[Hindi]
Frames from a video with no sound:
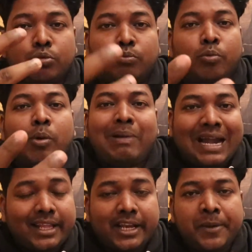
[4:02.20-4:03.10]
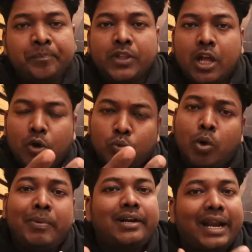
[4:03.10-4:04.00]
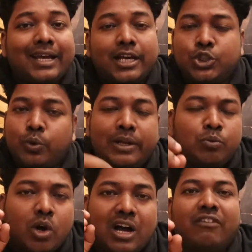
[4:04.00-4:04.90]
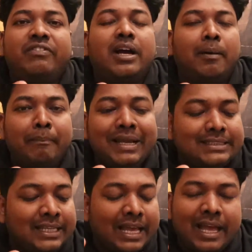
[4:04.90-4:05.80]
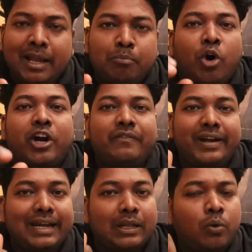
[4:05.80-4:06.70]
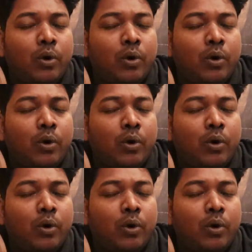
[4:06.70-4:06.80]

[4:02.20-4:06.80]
जो मोमो प्लेटर है वो मैं ट्राई कर चुका है वो काफ़ी अमेजिंग है एंड पॉकेट फ्रेंडली